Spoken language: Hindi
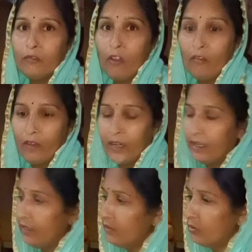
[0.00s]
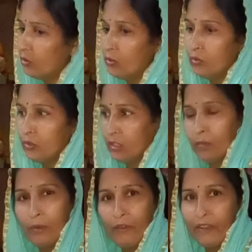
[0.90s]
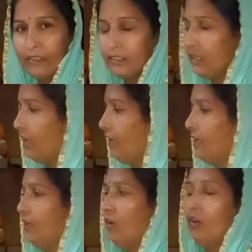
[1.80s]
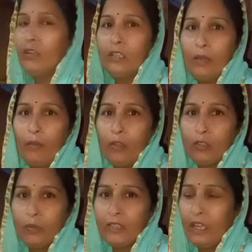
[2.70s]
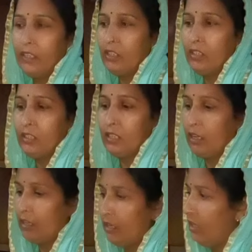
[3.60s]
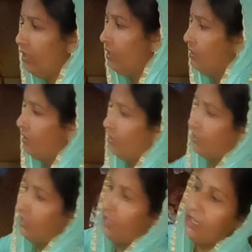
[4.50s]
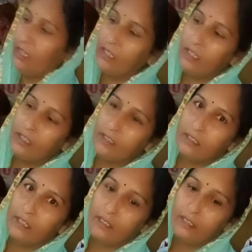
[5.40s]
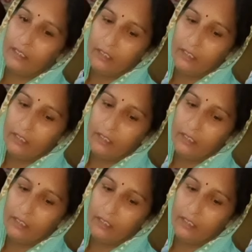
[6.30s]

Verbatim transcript: फॉर्म वाला तो उसे तो हमने फेंक दिया है और ये बॉक्स बचा है तो इसे रख के और ये है केतली का सेट